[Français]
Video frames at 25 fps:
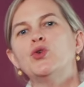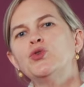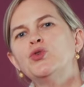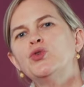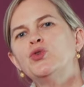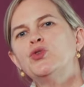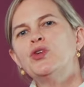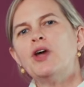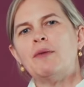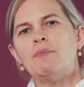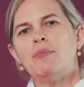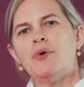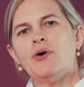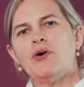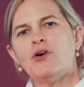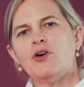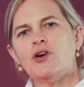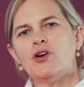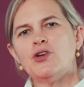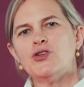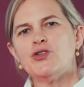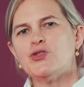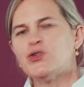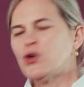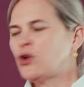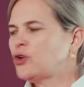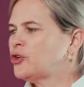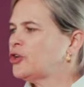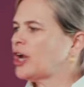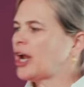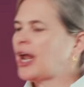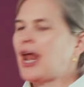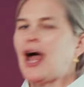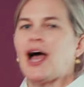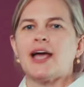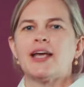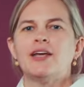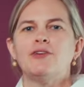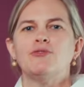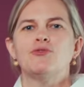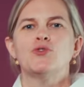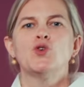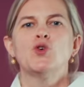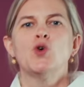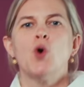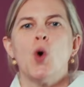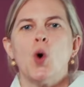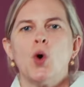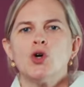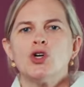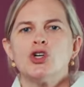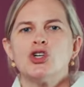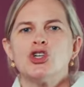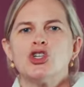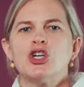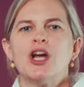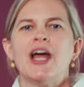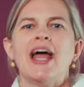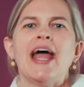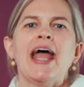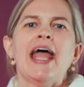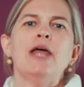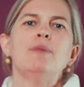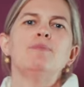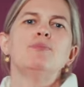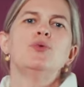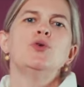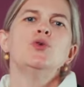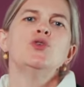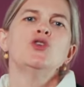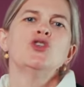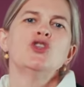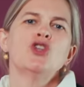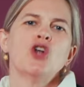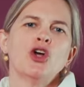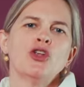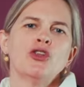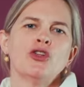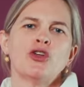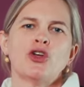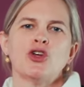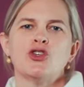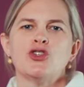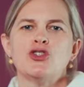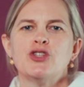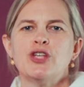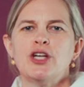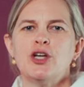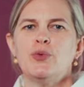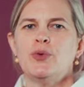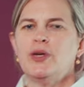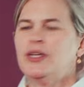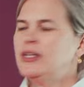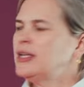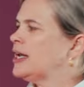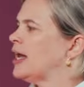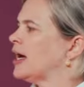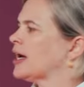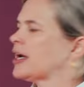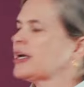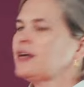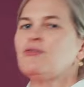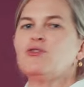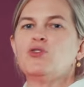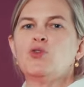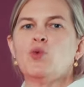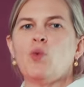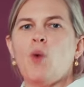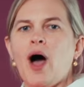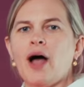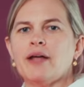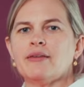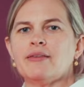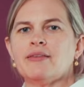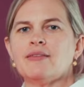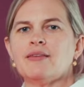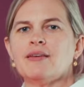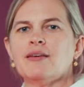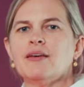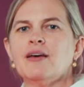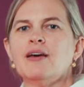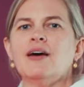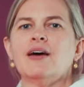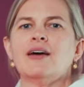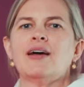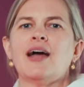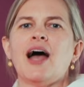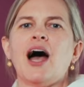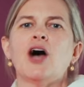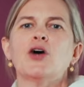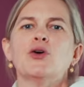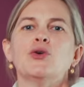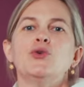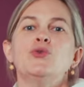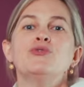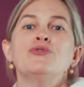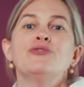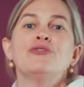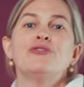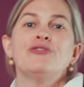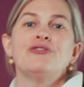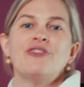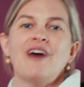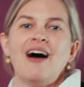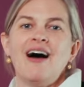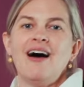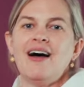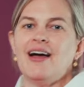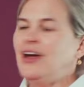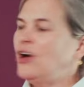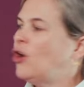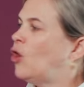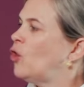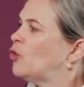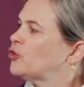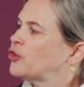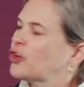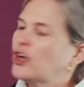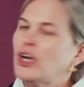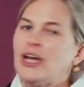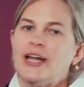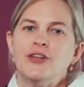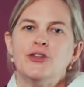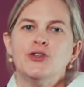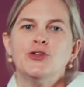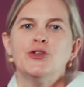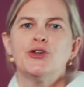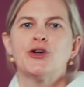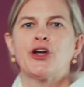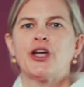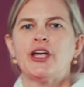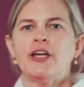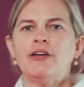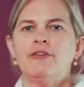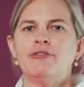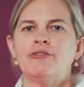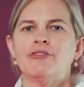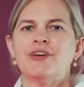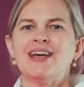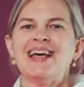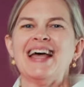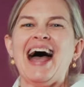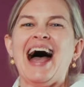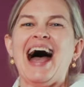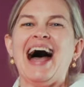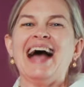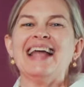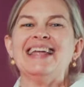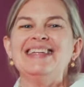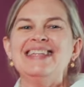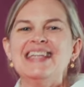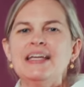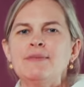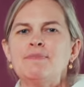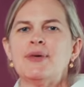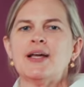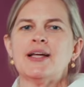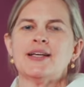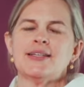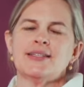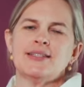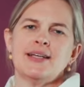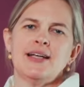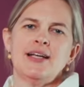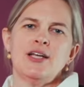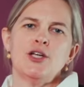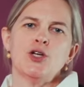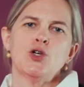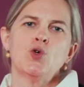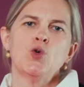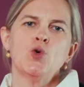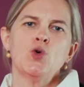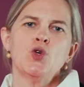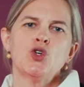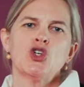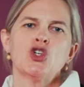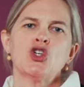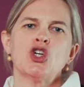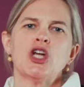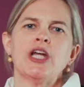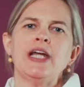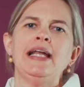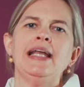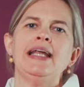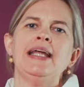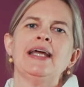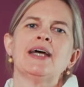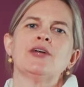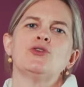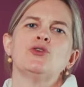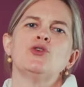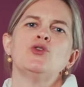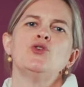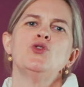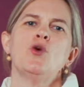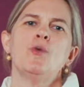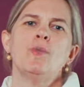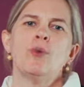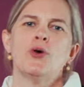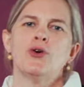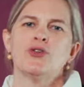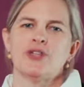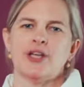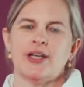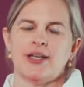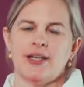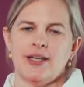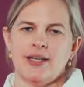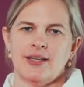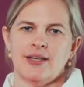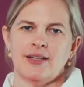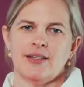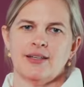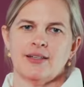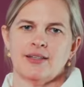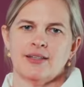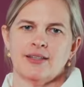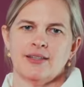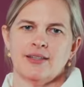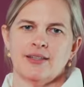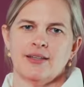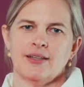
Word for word: Tout d'abord, le sol de la rive gauche est plus jaune que celui de la rive droite, car une faille entre les deux rives a déplacé les couches il y a de nombreuses années.